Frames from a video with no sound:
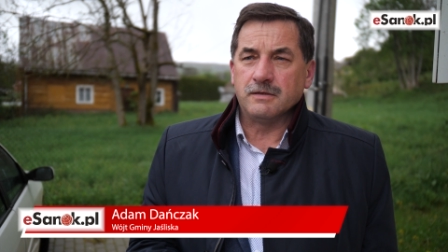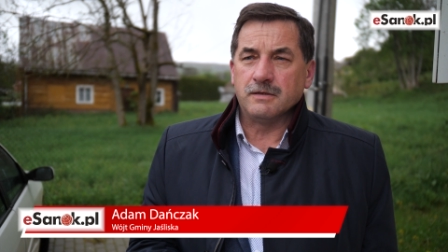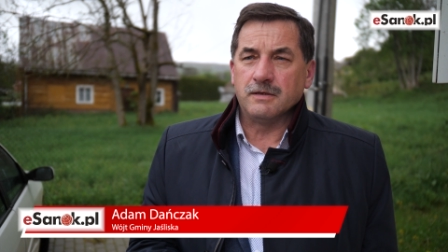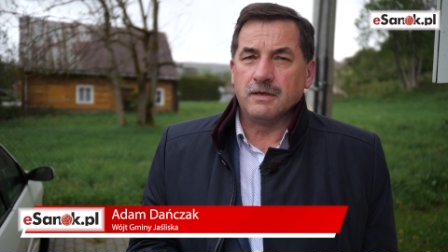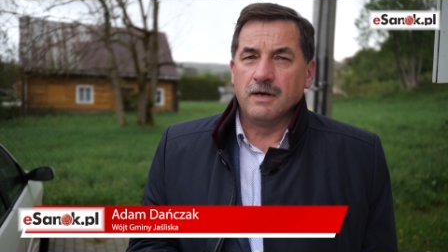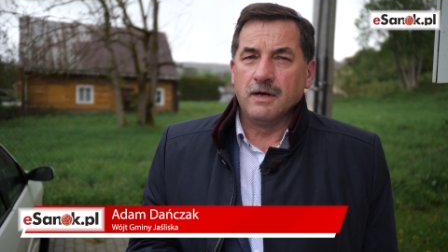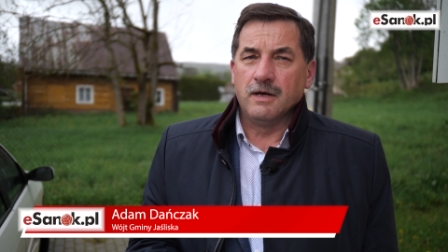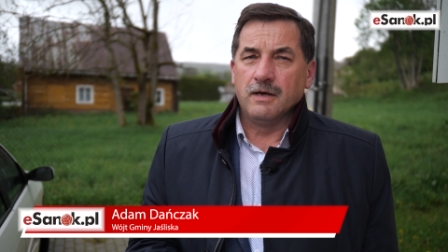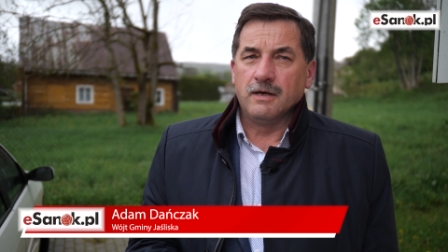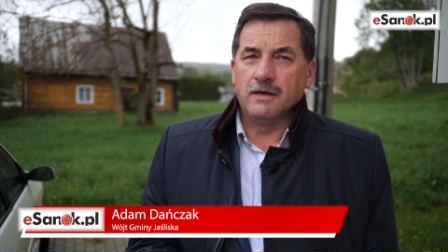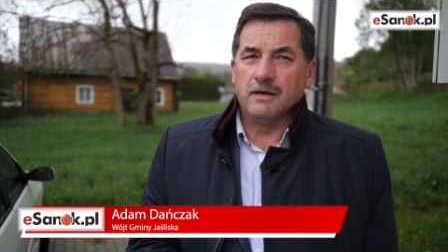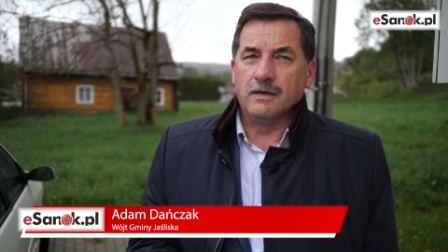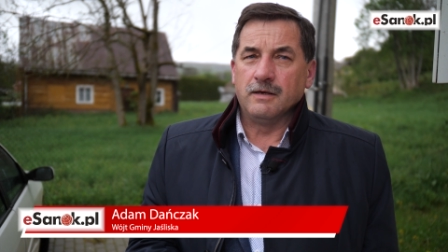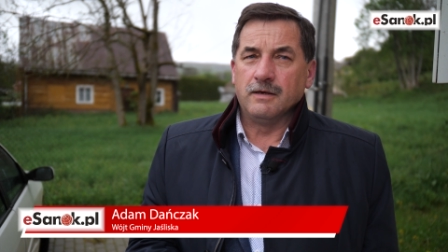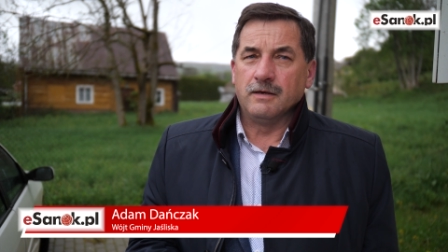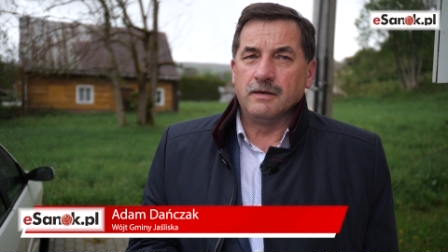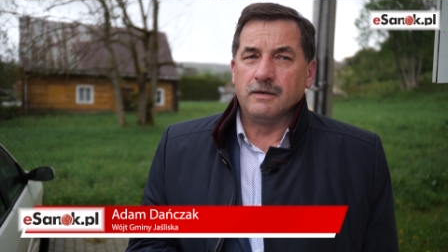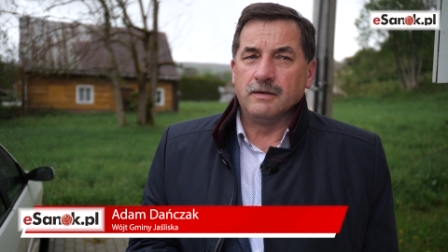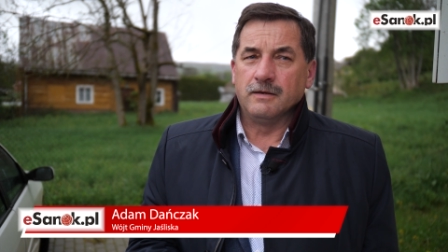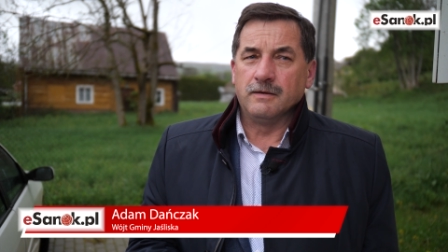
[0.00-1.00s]
jest
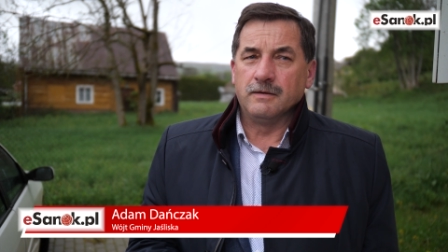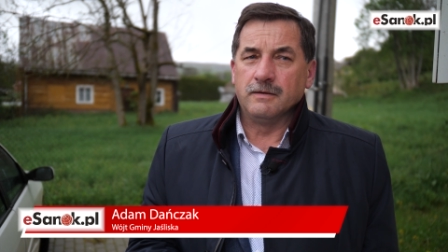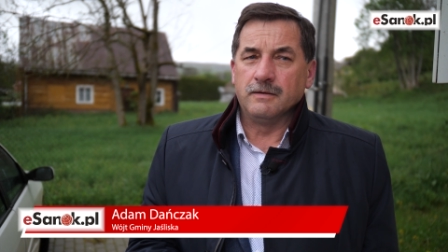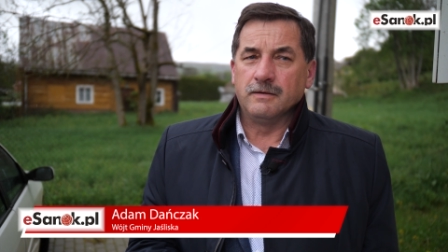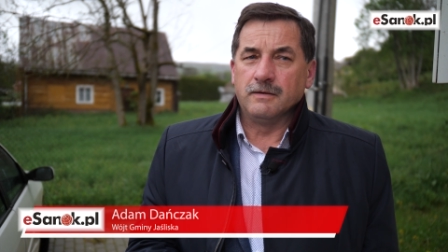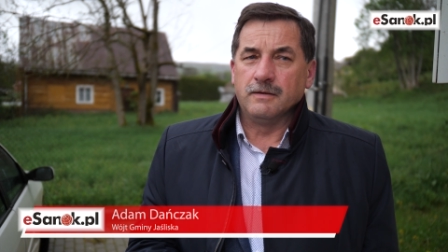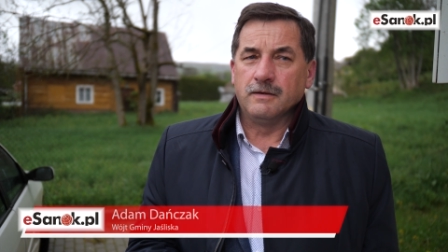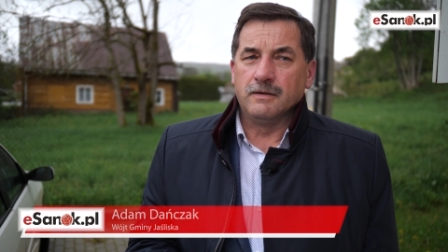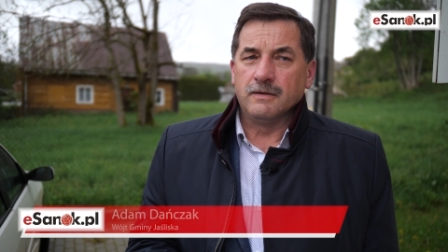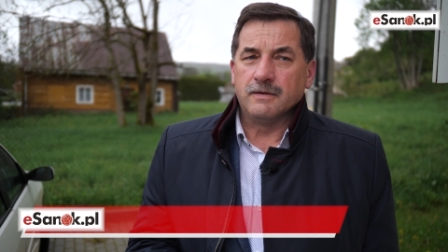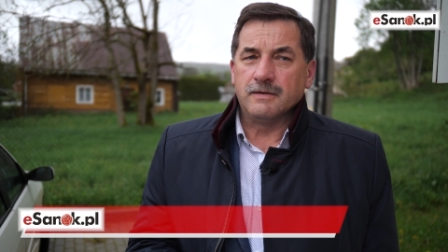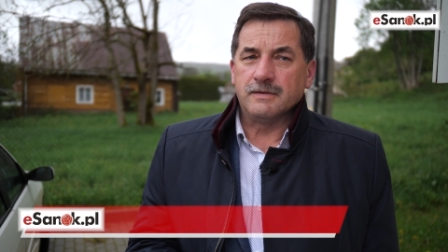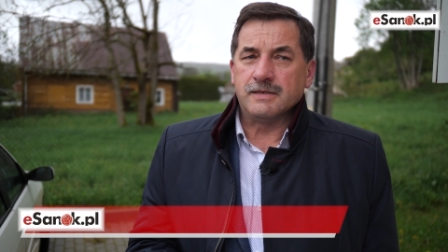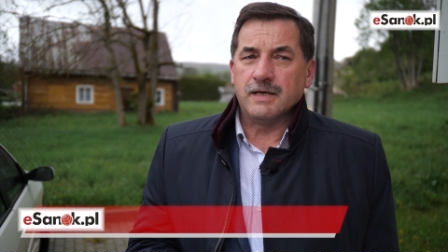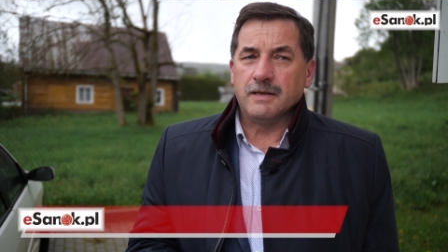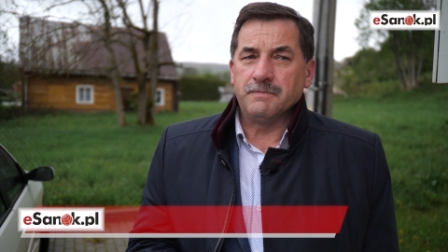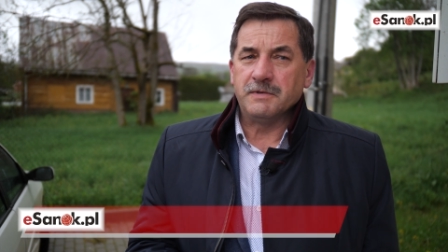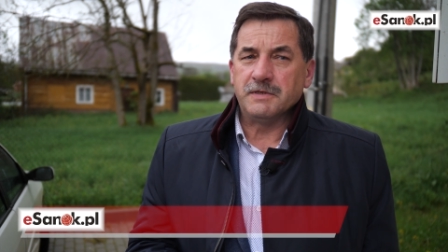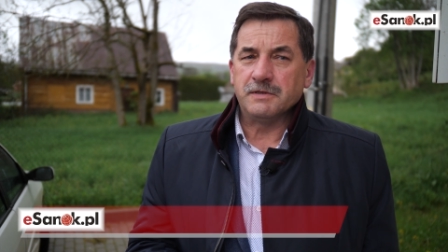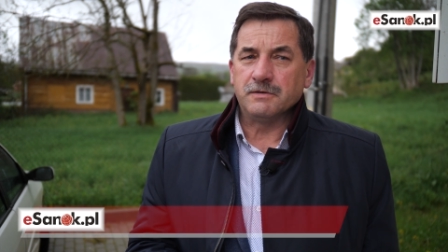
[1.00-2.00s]
y,
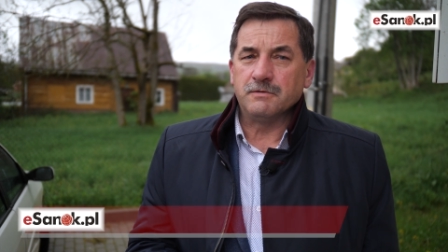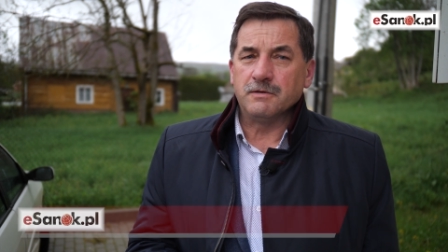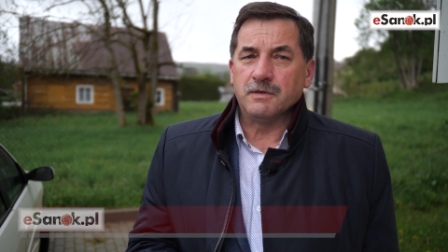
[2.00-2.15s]
zapis,